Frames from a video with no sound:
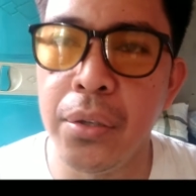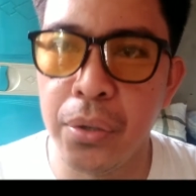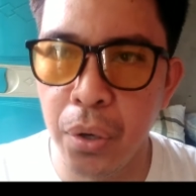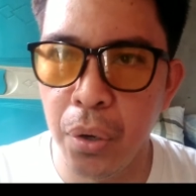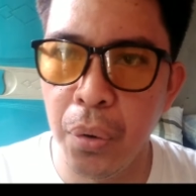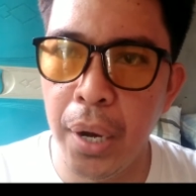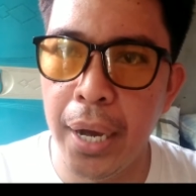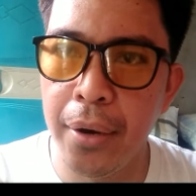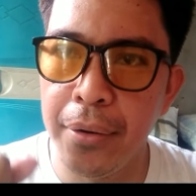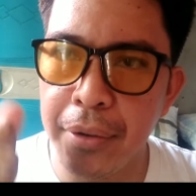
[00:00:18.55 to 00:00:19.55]
So,
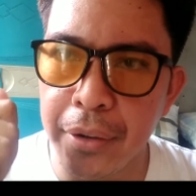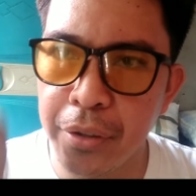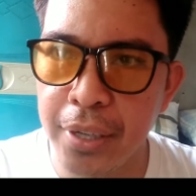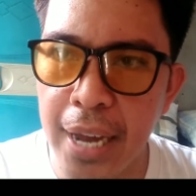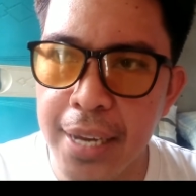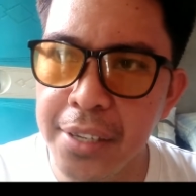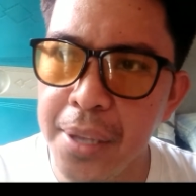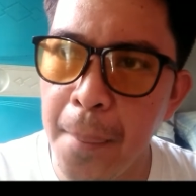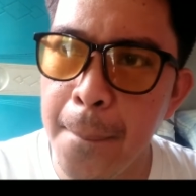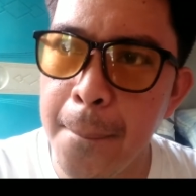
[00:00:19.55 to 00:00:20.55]
guys,